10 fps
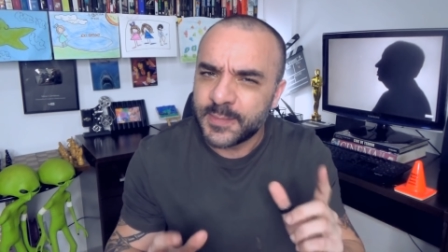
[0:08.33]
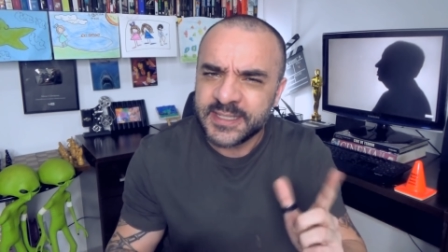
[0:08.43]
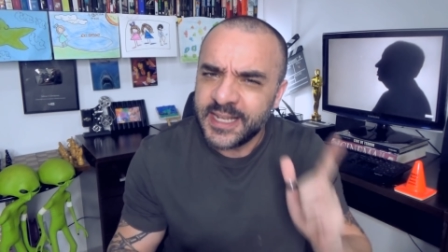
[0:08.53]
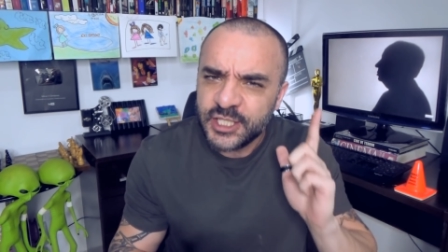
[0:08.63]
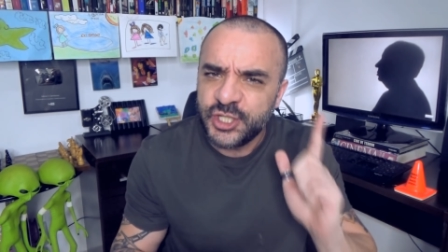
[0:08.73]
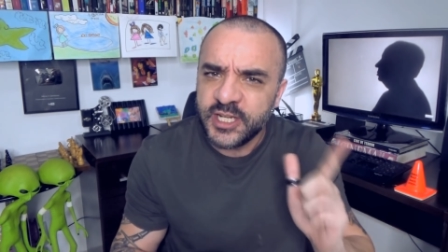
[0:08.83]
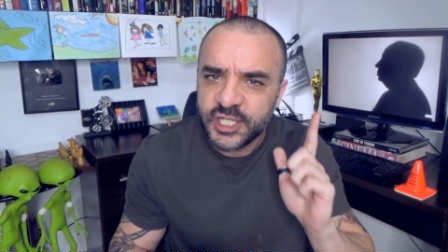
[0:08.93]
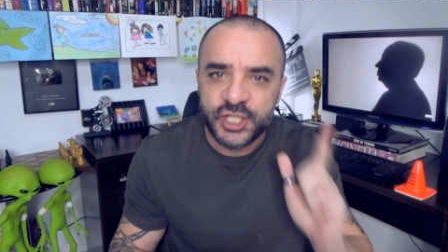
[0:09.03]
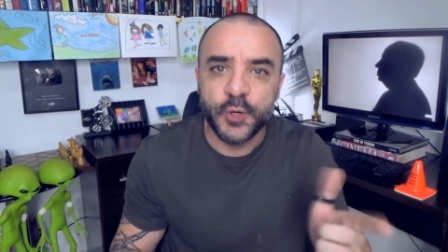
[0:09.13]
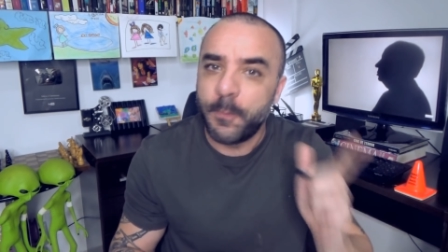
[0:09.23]
mas ele
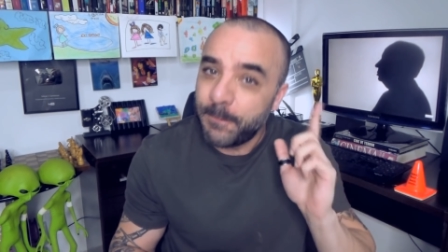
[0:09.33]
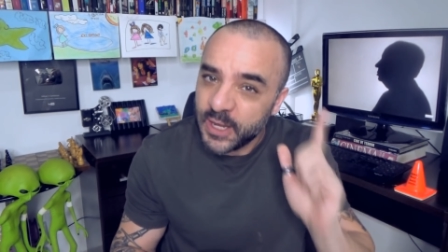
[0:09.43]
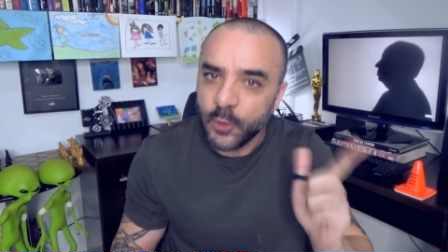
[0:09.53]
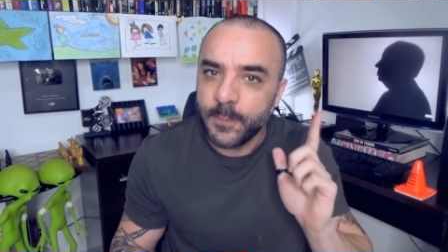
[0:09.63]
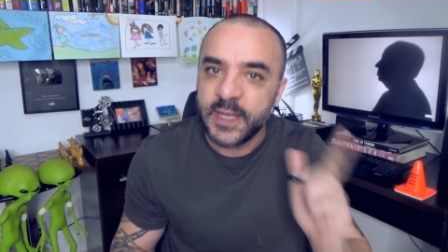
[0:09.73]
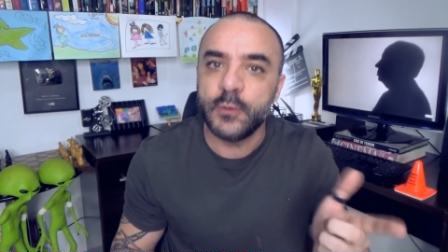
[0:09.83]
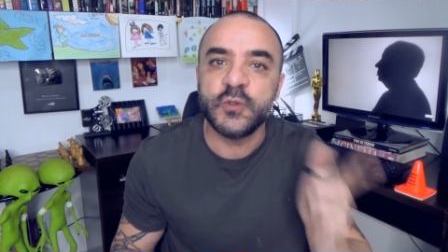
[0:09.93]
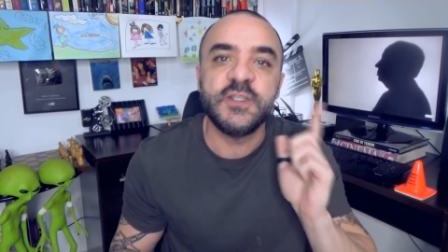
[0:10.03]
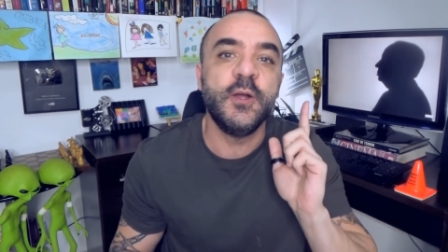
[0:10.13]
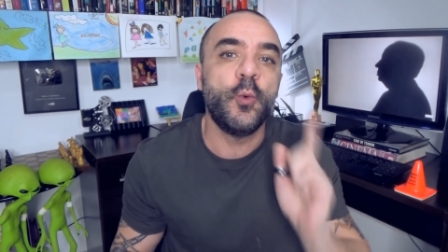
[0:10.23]
dirigiu pelo
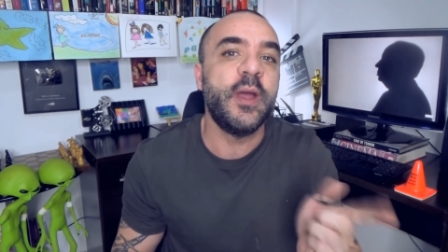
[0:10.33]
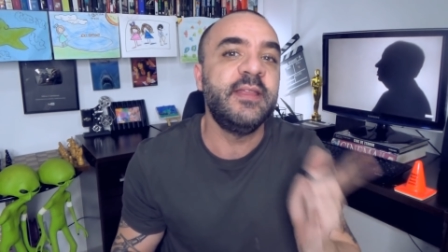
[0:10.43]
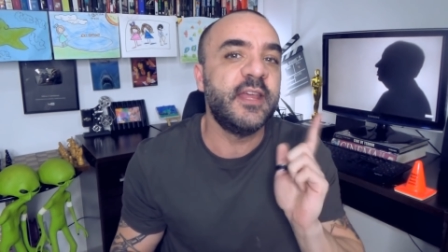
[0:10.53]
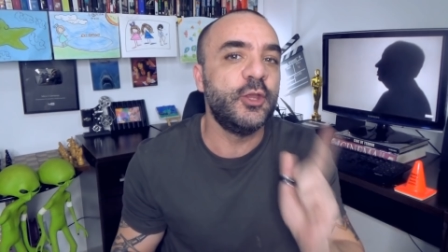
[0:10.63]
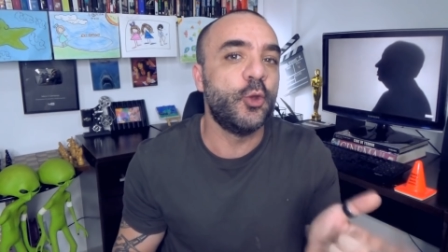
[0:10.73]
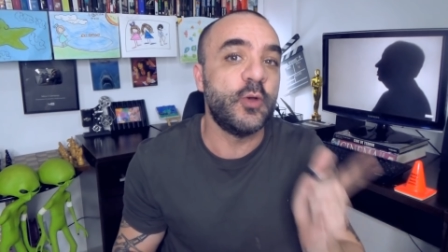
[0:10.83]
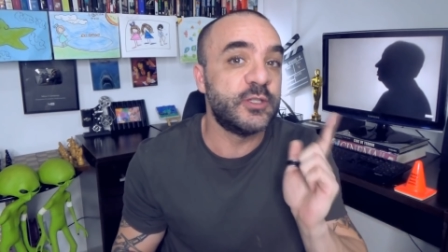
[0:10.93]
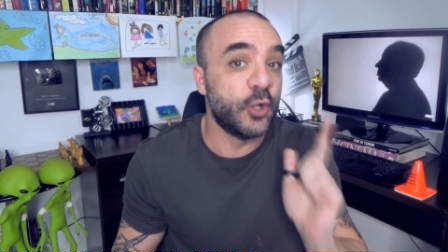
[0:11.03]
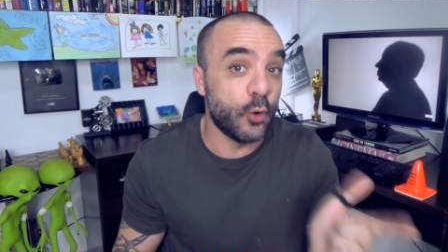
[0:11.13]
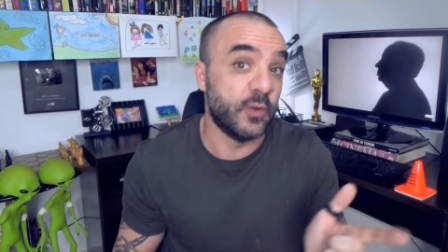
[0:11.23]
menos
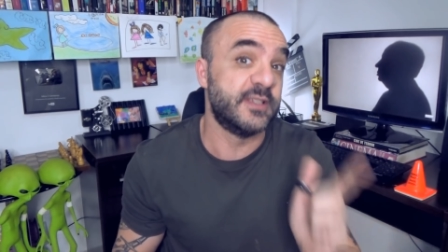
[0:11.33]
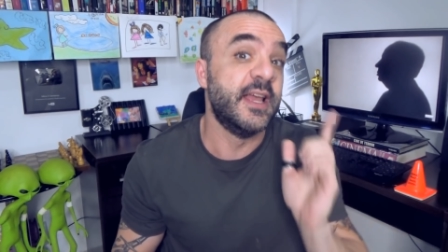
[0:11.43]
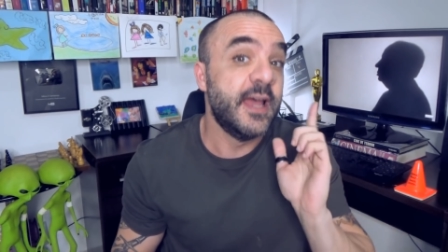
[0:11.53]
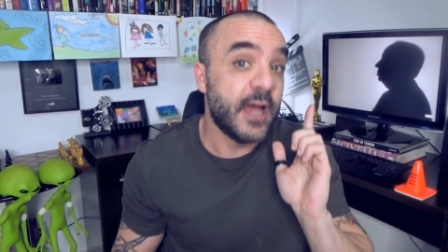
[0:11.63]
52 longas.